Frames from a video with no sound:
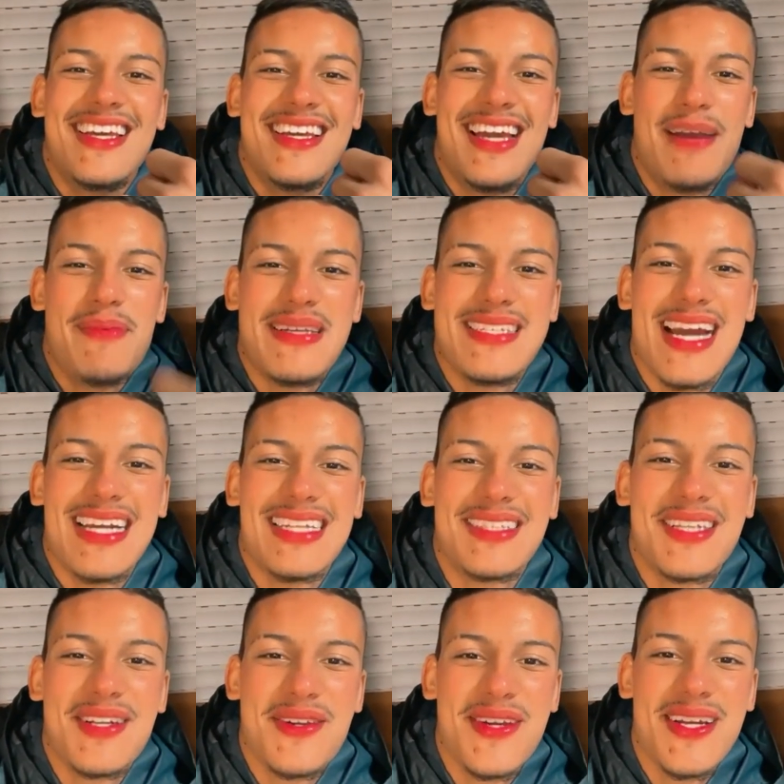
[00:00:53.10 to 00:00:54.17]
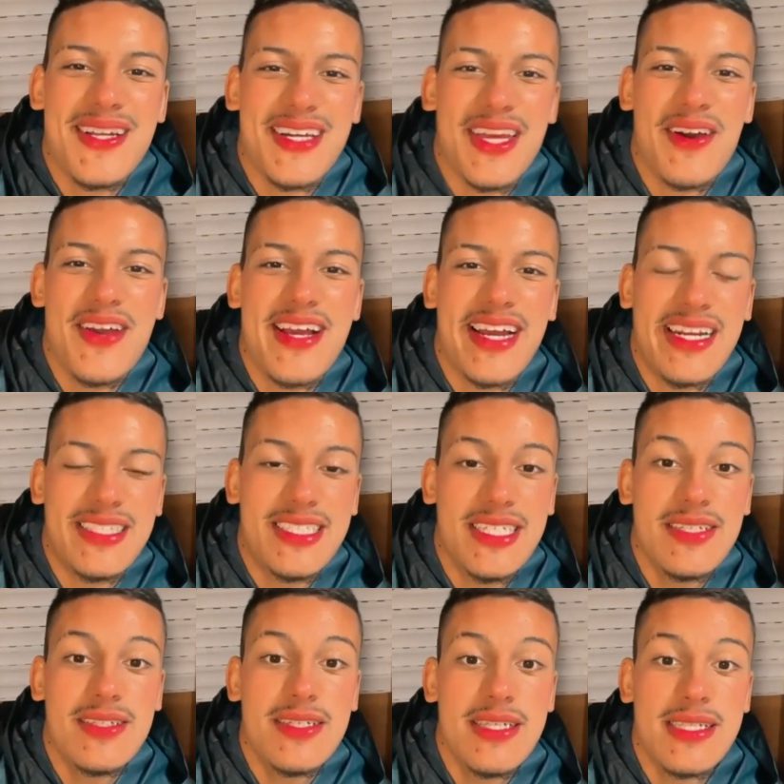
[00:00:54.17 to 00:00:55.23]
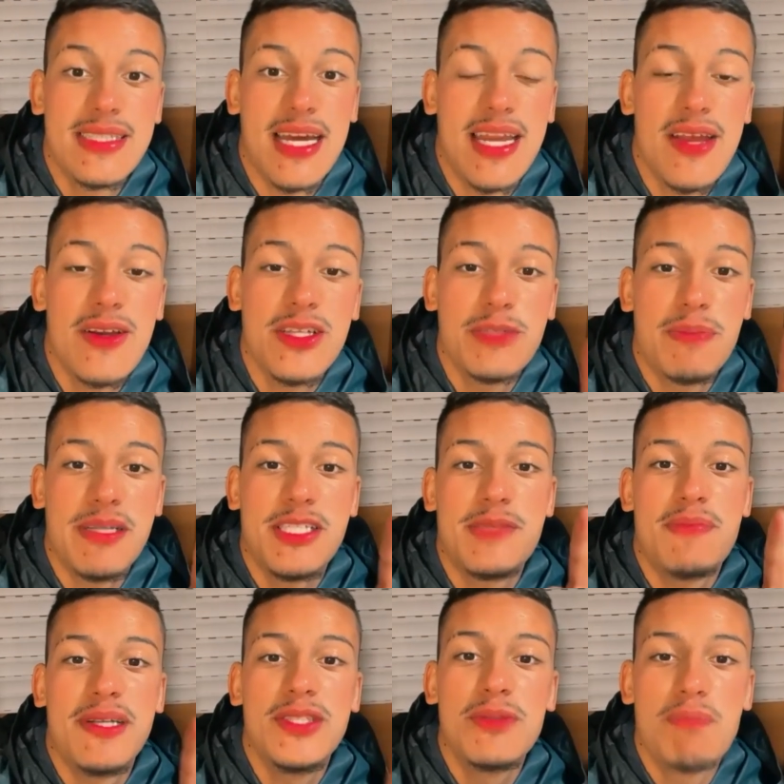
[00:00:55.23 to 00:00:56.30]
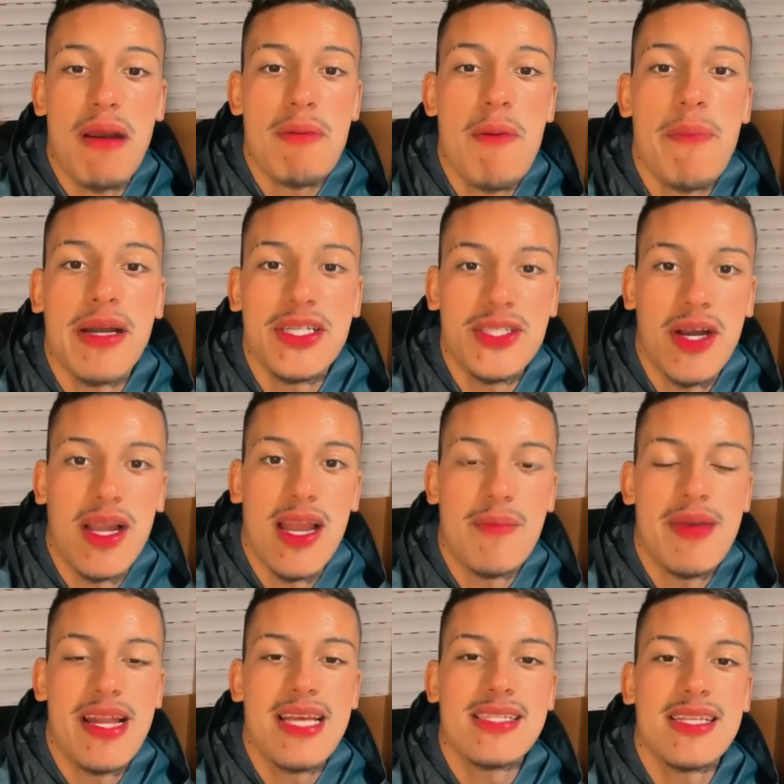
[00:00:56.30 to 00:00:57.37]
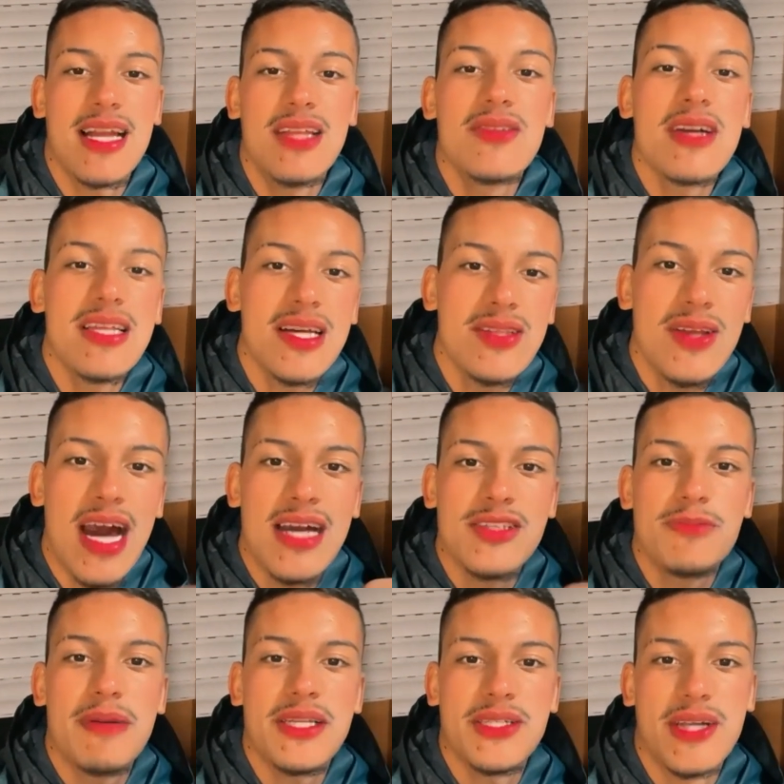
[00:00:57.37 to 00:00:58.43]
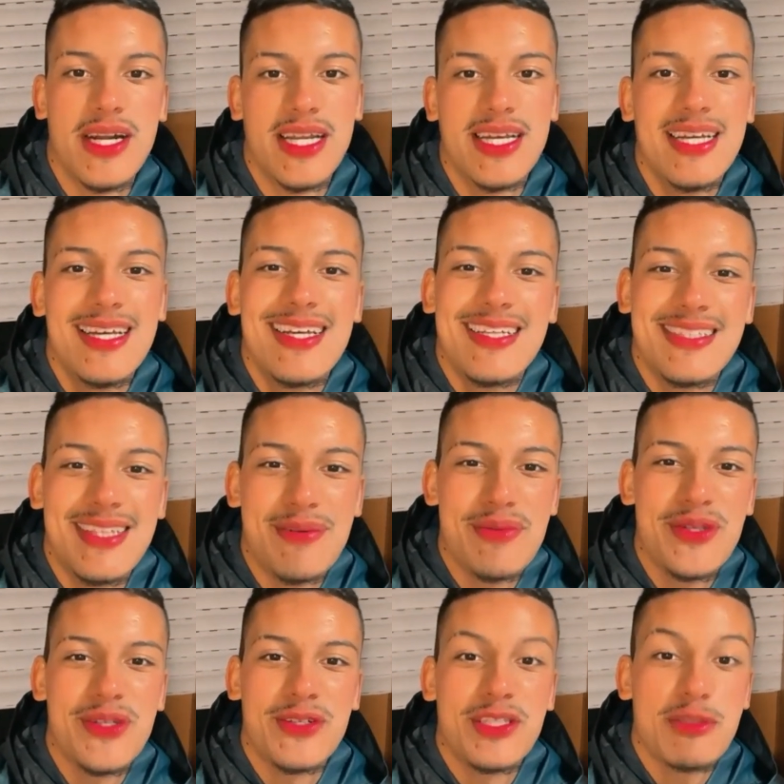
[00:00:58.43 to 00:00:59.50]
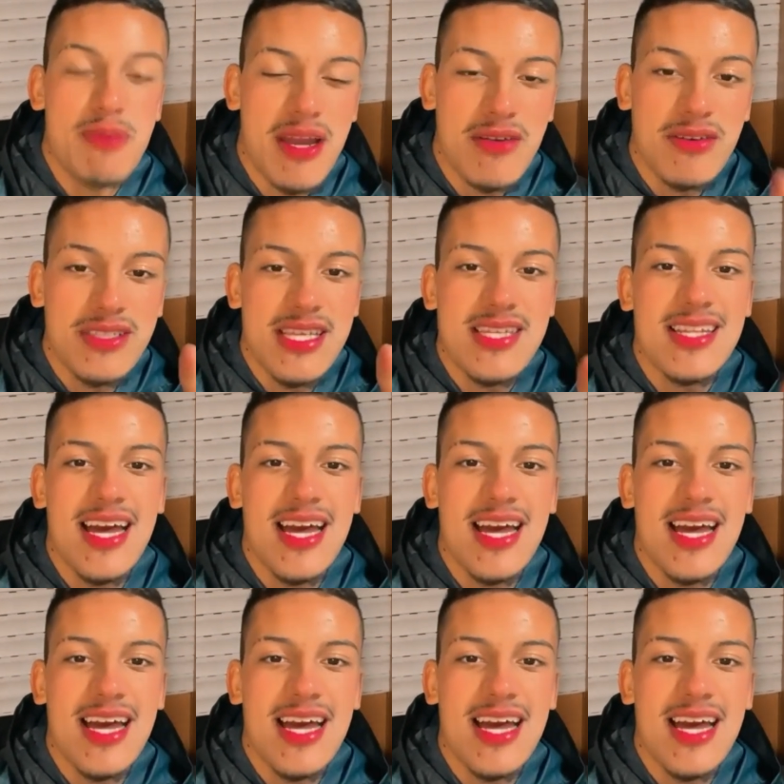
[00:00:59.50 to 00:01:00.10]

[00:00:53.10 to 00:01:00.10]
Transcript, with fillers: E rapaziada, tranquilo? Aqui é o Ricardinho. Estarei hoje participando do Papo Pachola, beleza? Lá no canal da Rádio Pachola. Tamo junto, espero vocês